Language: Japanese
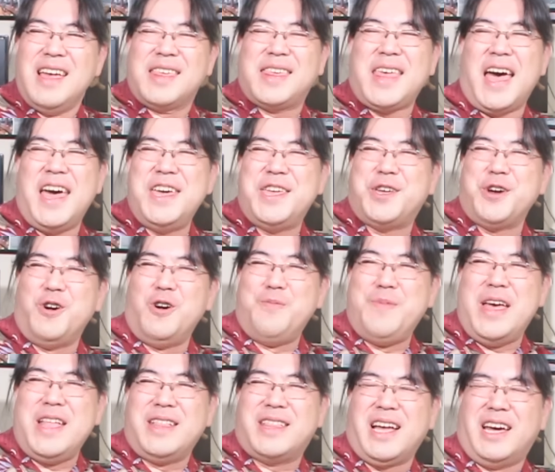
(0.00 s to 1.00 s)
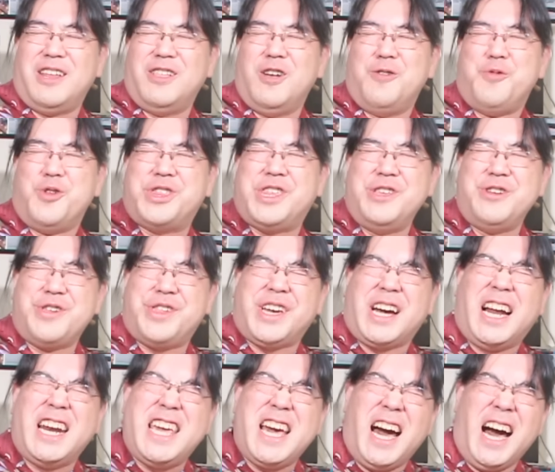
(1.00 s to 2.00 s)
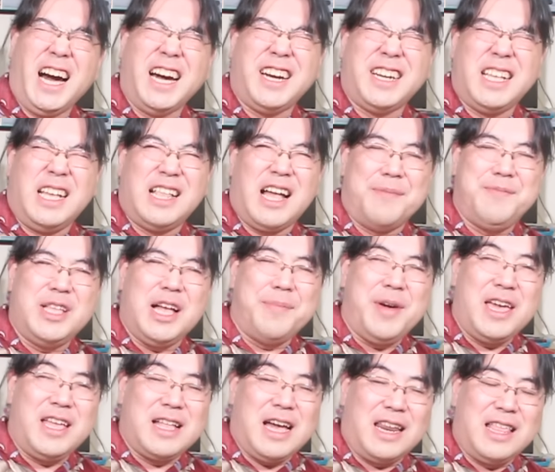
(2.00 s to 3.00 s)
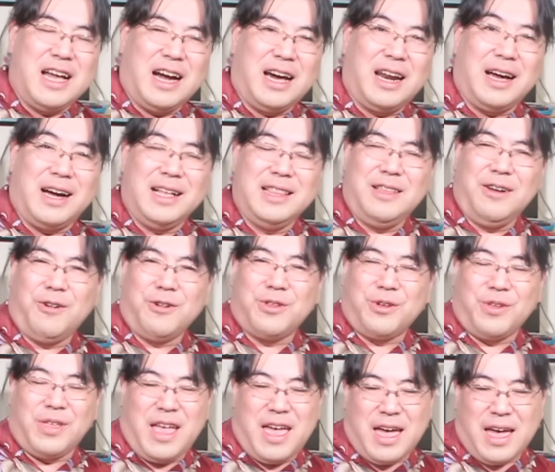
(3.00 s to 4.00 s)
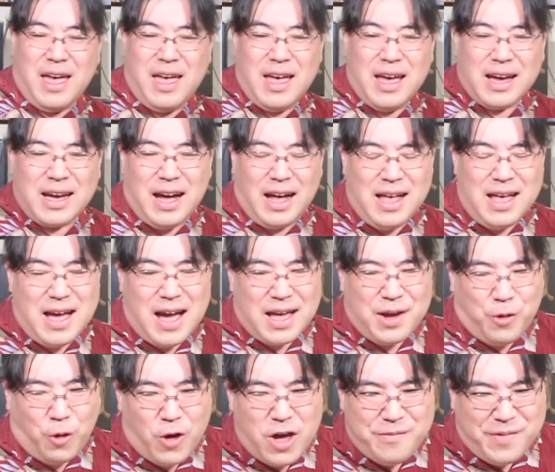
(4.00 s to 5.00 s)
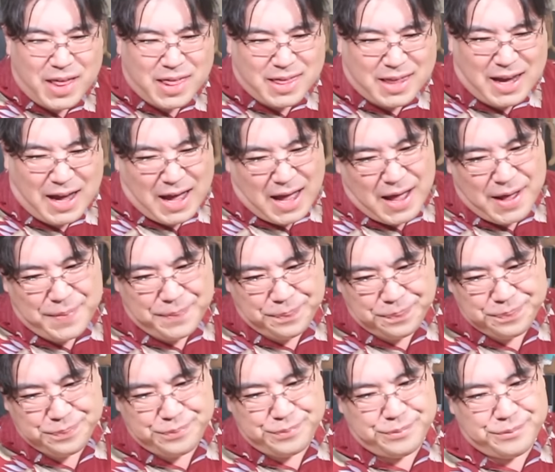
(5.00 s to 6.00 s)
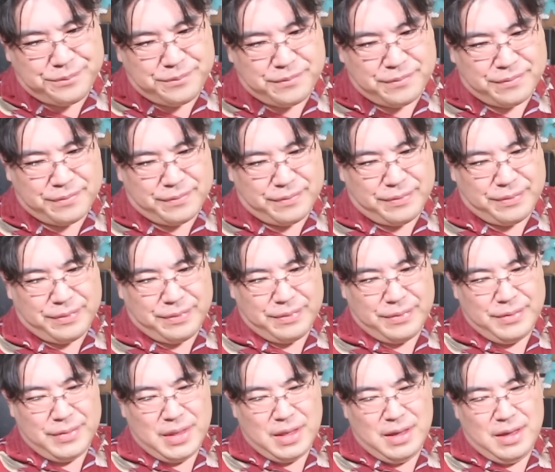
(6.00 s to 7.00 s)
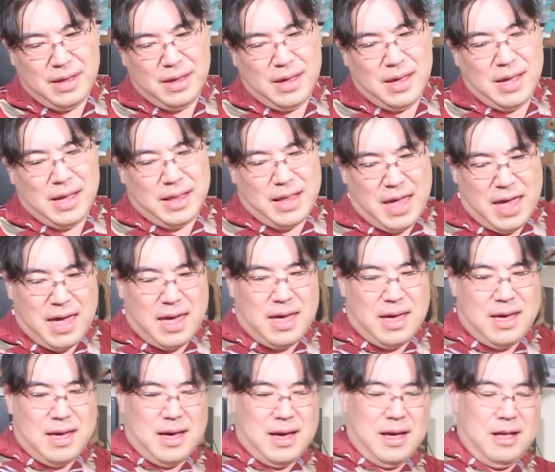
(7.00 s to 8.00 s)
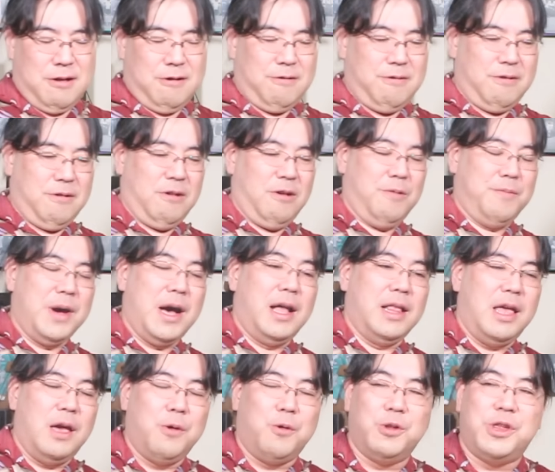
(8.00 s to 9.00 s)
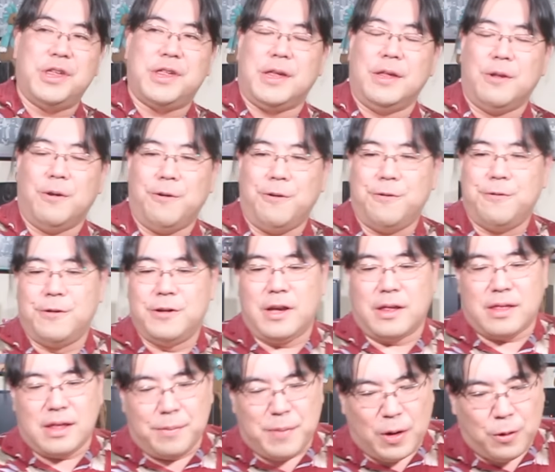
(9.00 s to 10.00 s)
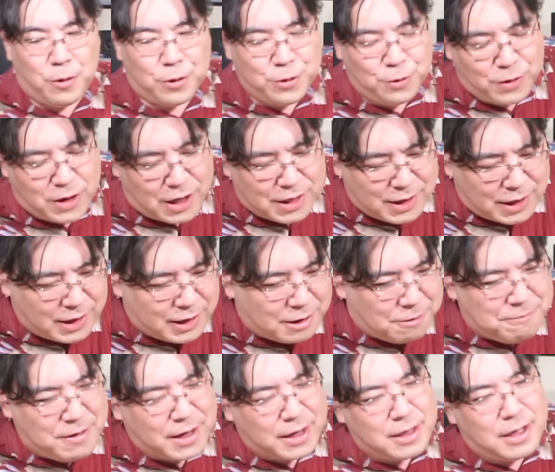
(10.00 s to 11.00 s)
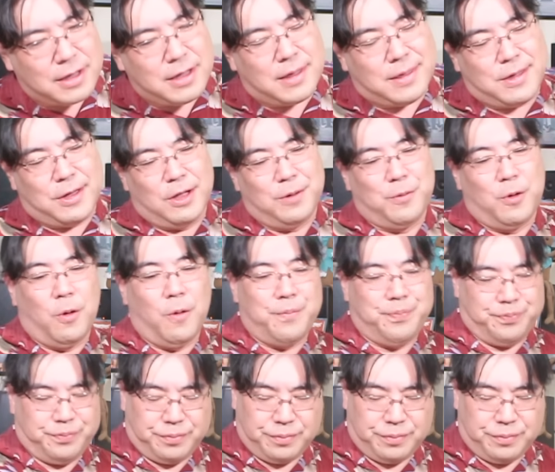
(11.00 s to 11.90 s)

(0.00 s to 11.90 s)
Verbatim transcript: 最強メンタルの持ち主がリハックで涙目になりながらあんなことね、ガンガン吠えますか。うん。ね、あのー、まあね、ご自身の本をですね、まあ、ご紹介されてるわけなんですけども、